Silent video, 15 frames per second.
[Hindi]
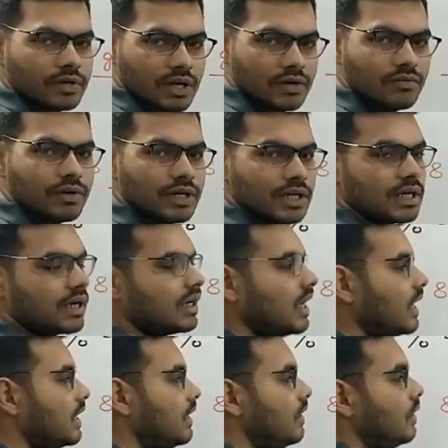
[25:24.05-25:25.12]
कन्वर्ट करना
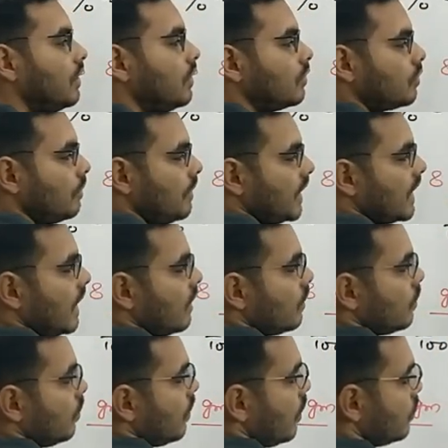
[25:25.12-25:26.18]
है तो मैं क्या
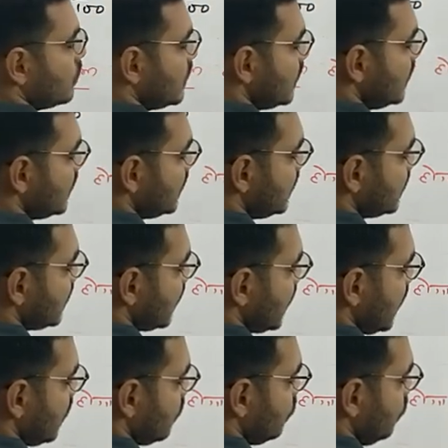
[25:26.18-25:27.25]
करूंगा उसी डिजिट से
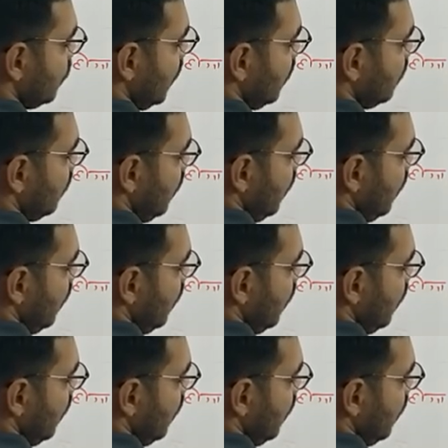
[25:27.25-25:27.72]
क्या कर दूंगा